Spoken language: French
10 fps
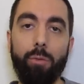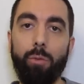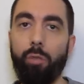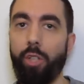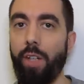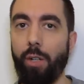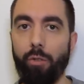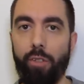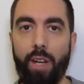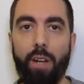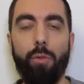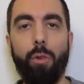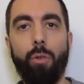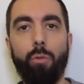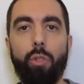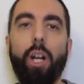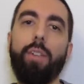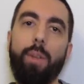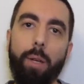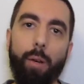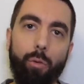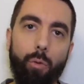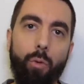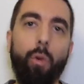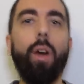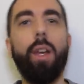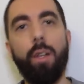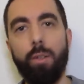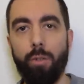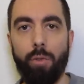où j'étais candidat avant, où je ratais mes concours et